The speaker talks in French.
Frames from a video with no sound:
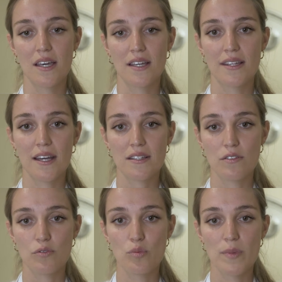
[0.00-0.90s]
Et d'arrêter de
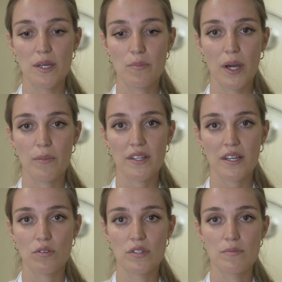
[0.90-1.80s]
fumer
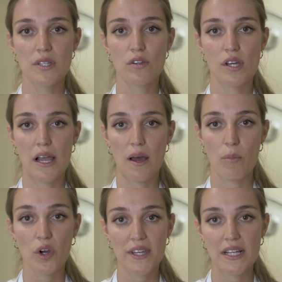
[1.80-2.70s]
permettrait de diminuer la
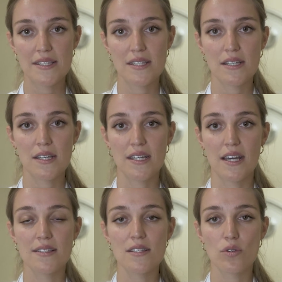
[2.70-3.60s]
mortalité et
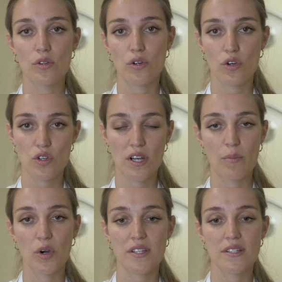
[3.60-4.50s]
à 10 ans de rejoindre la
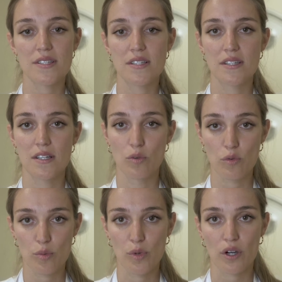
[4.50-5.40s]
mortalité des
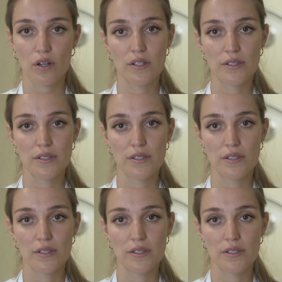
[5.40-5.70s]
non-fumeurs.